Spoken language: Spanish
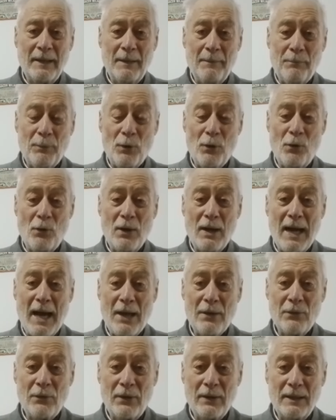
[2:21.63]

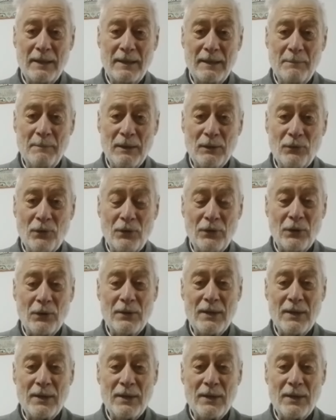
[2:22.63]
prolongado y metódico.